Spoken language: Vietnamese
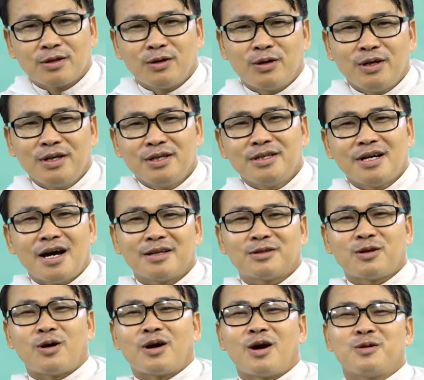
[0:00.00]
tôi à,
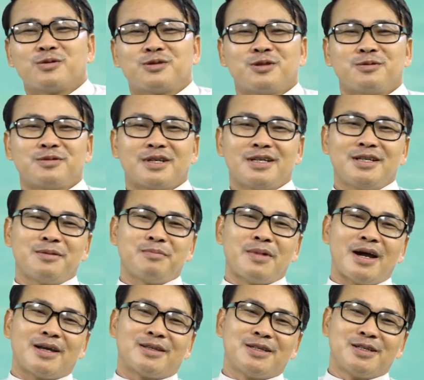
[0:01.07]
tỏ lòng sùng kính Đức
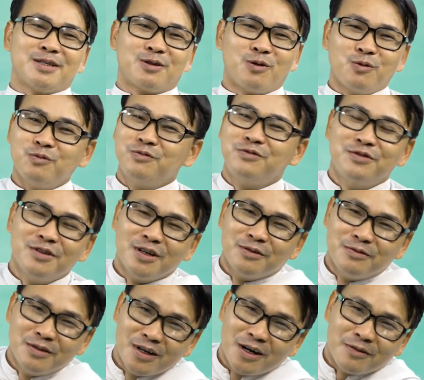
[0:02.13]
Mẹ thì cũng vừa
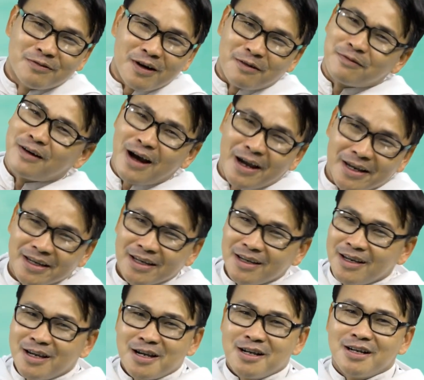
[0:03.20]
vừa phải phải
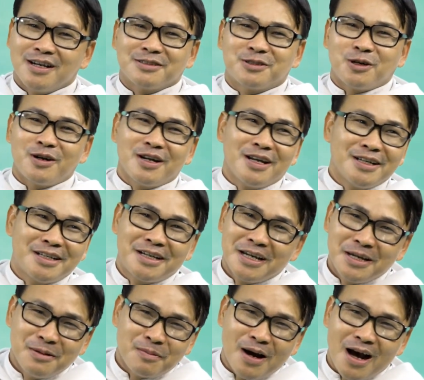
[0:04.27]
ờ, cho đến
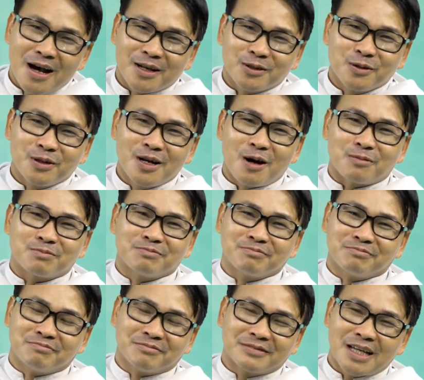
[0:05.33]
khi mà tôi đọc
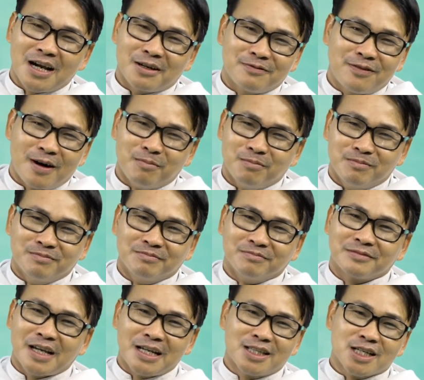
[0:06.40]
tác phẩm
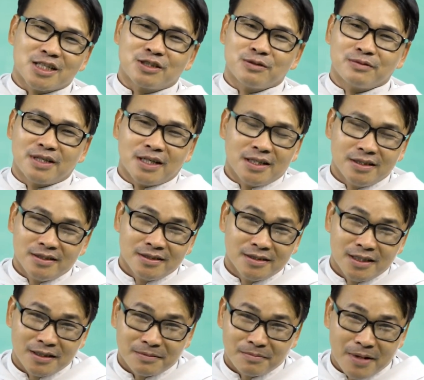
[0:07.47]
thành thực sùng
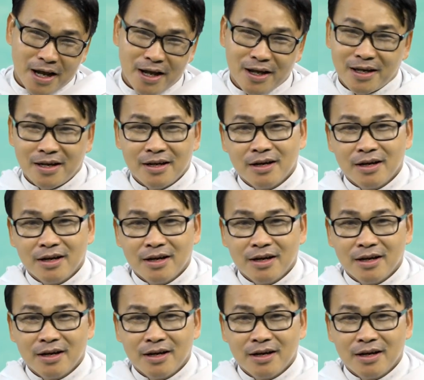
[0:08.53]
kính Đức Mẹ